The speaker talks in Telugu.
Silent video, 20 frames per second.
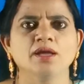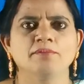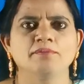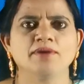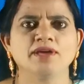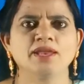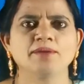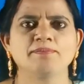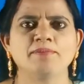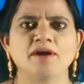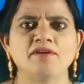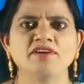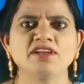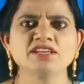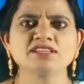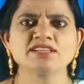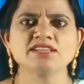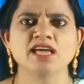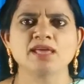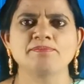మన
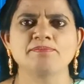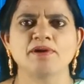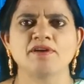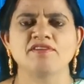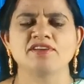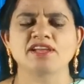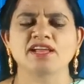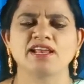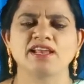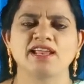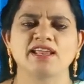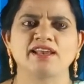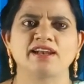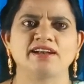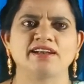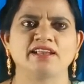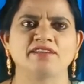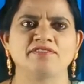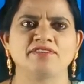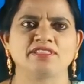పవర్ స్టార్ పవన్ కళ్యాణ్
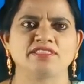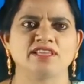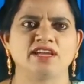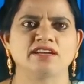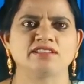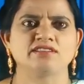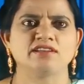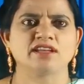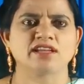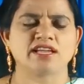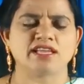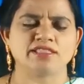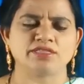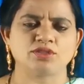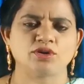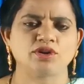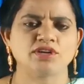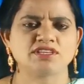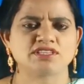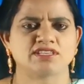అంటే విద్యార్థులకు
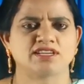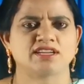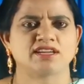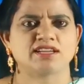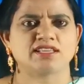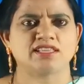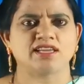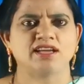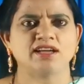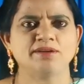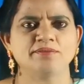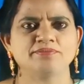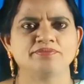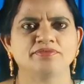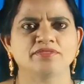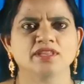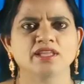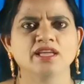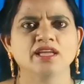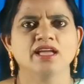ఎంతో ఇష్టం కదా
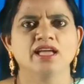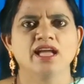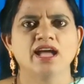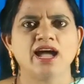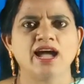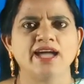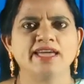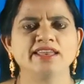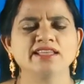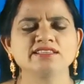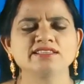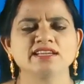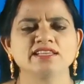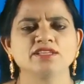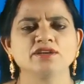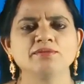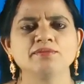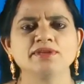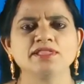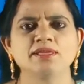ఆయన
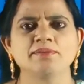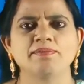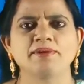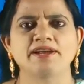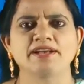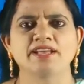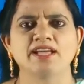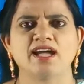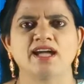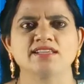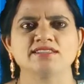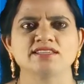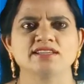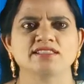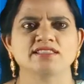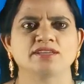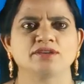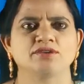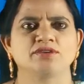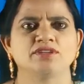చదువు మీద పెట్టే
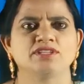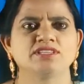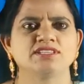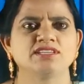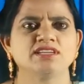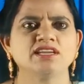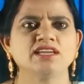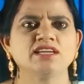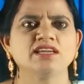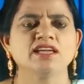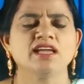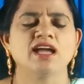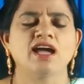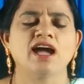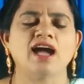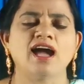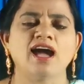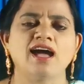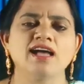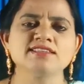ఆసక్తి గురించి
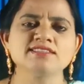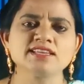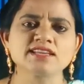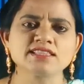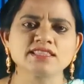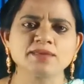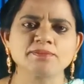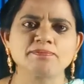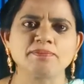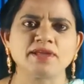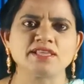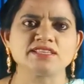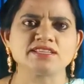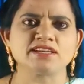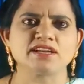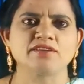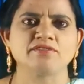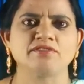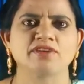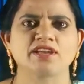ఆ ఆసక్తి
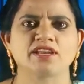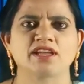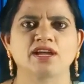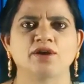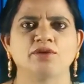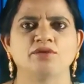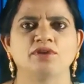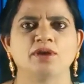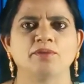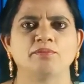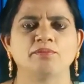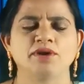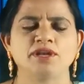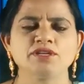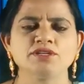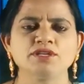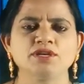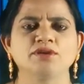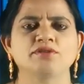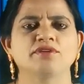పెంచడం వెనుక ఉన్న
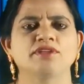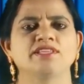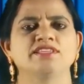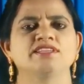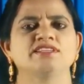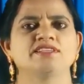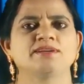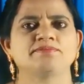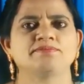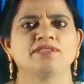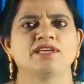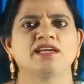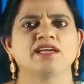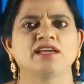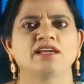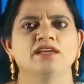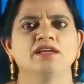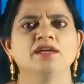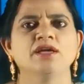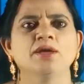మనుషుల గురించి చెప్తే
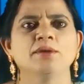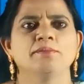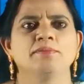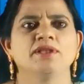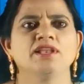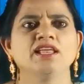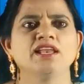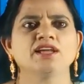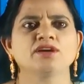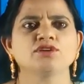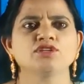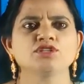పిల్లలకు